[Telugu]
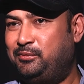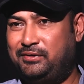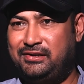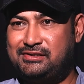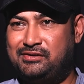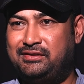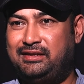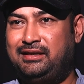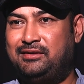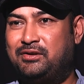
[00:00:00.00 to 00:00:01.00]
నియోపోలిస్ లో
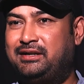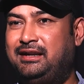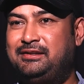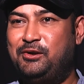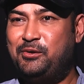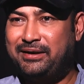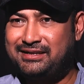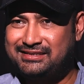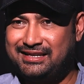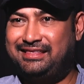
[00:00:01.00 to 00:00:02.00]
ఉంది ఒక టెన్
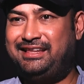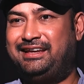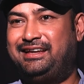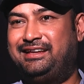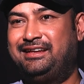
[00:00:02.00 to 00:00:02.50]
కిలోమీటర్స్ వెళ్తే